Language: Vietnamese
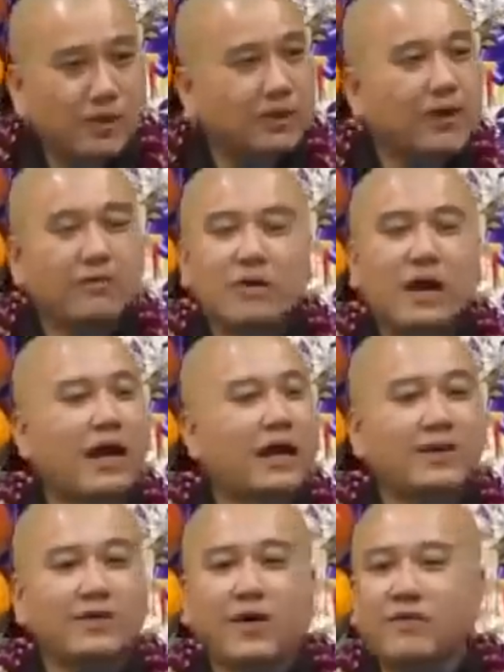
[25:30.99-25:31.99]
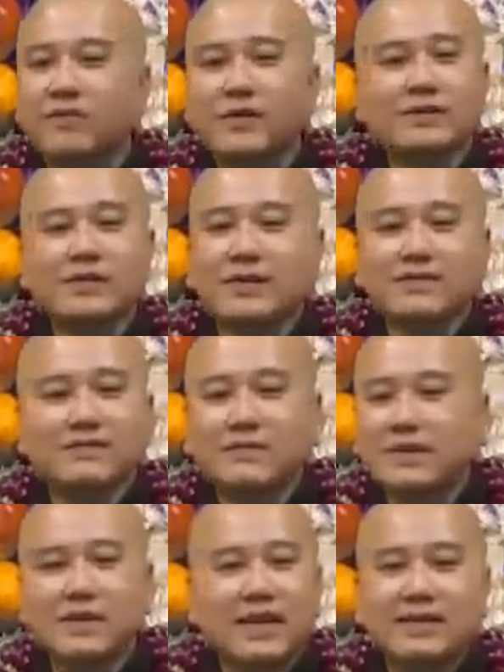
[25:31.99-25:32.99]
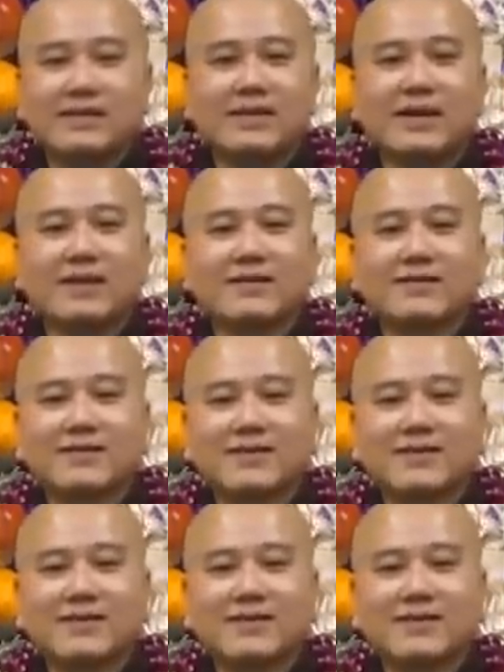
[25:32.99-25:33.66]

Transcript: chứ không hề có viết sách, viết lách gì hết.